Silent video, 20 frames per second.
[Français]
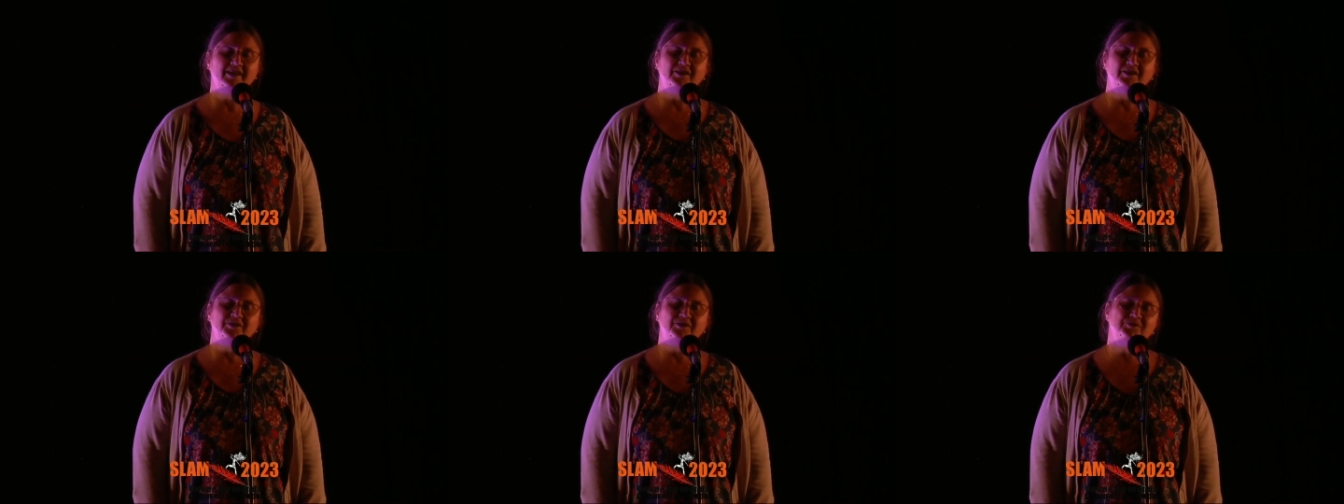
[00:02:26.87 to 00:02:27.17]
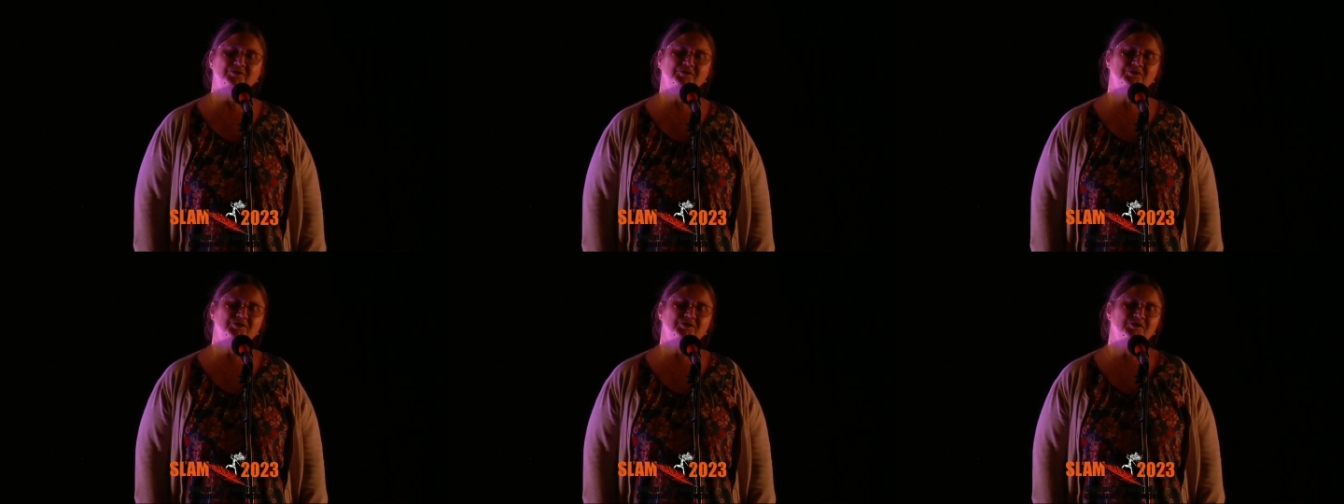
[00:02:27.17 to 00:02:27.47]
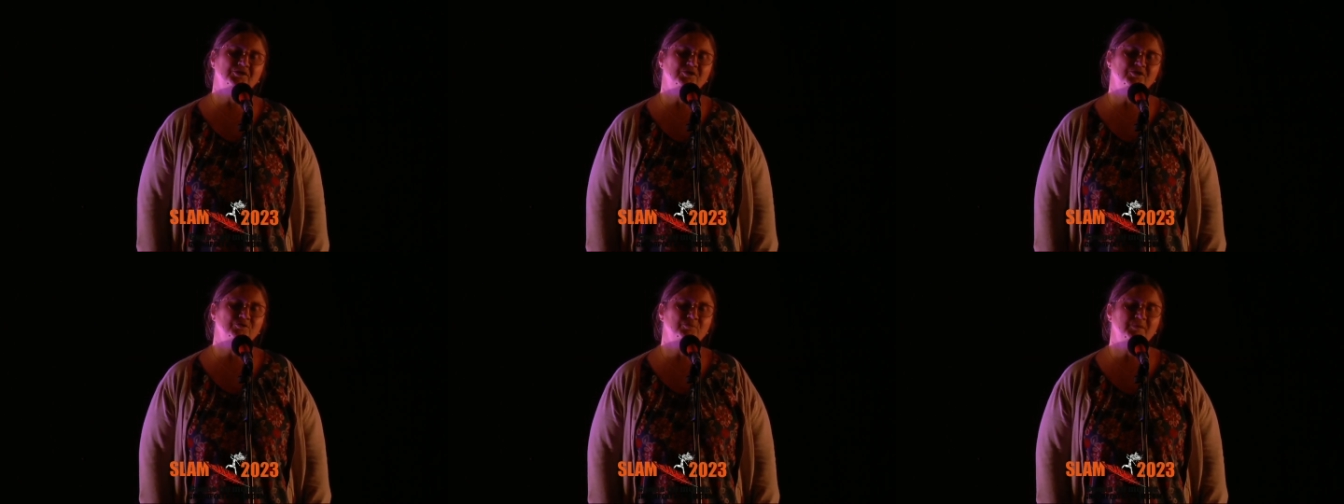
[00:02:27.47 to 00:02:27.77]
Non, je
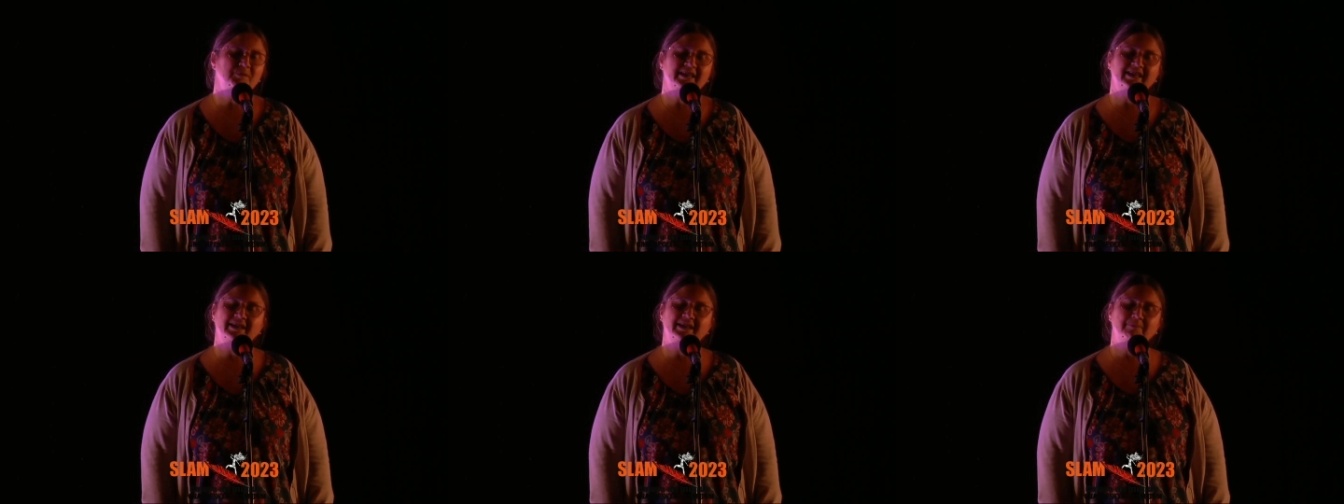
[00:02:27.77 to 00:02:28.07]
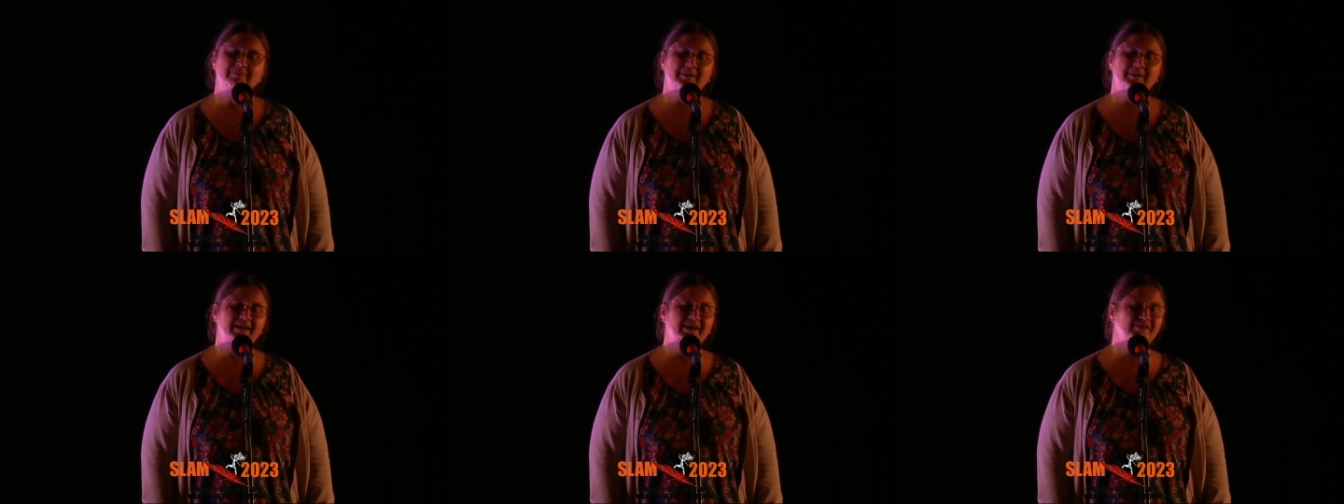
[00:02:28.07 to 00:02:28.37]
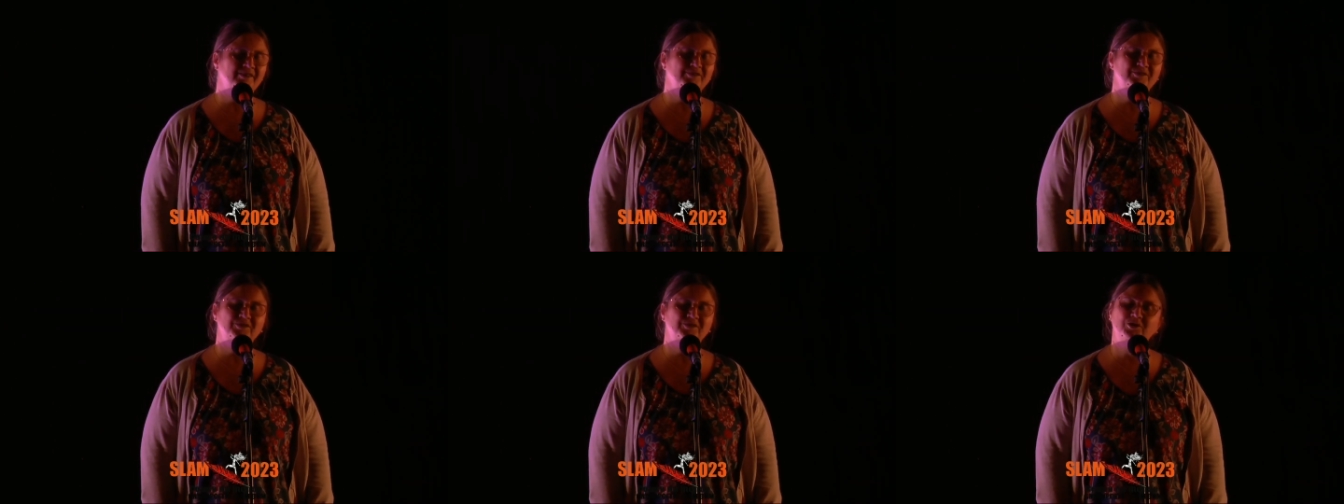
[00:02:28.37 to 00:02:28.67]
ne l'oublierai pas, le
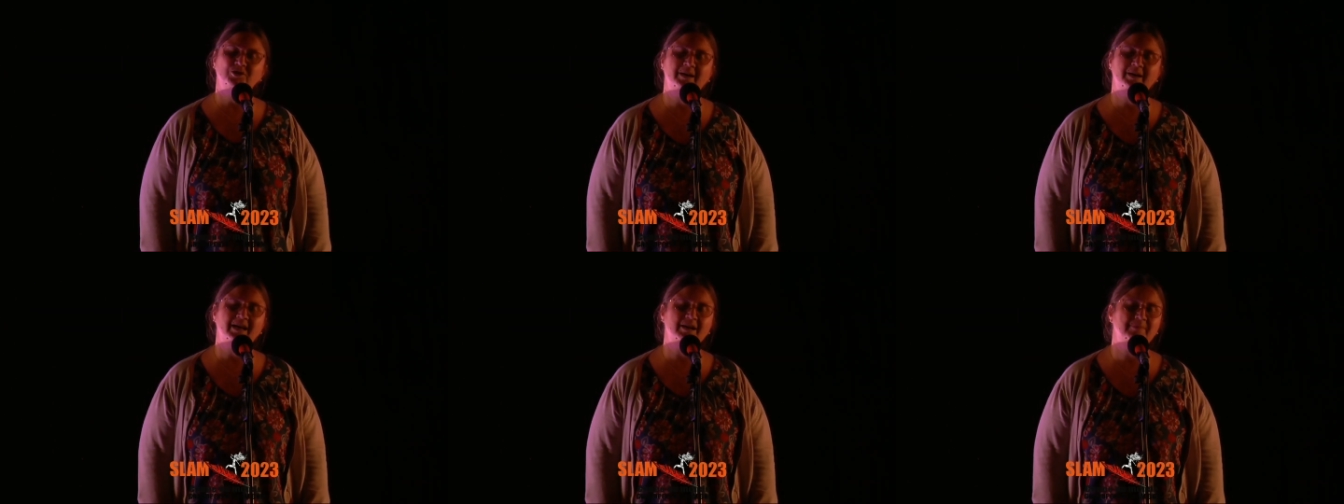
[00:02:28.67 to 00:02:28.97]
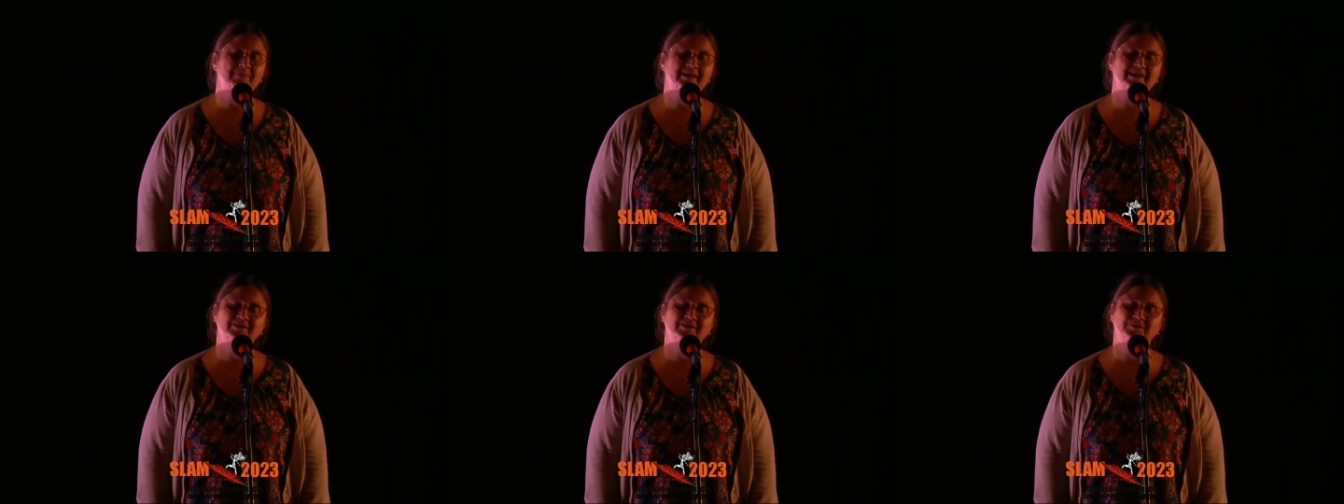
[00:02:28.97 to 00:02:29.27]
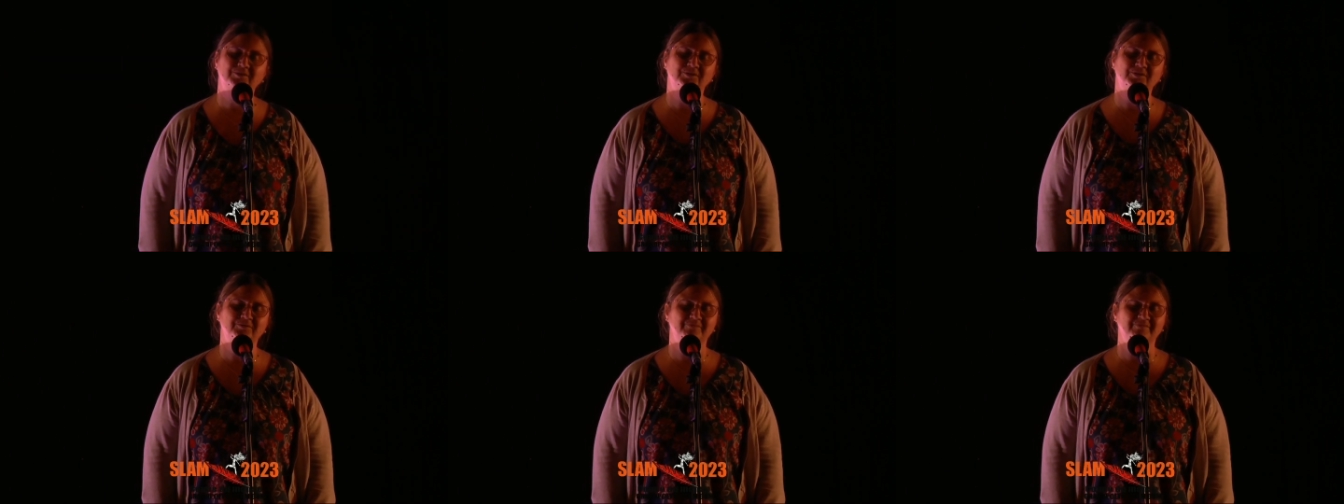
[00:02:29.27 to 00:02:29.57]
nom du bal
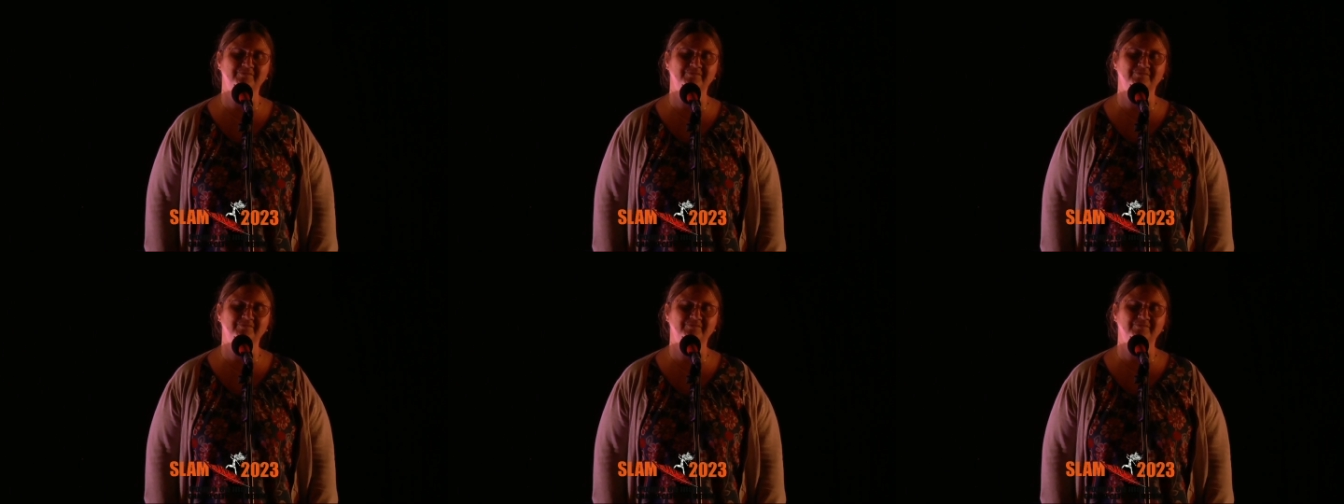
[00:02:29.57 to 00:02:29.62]
perdu.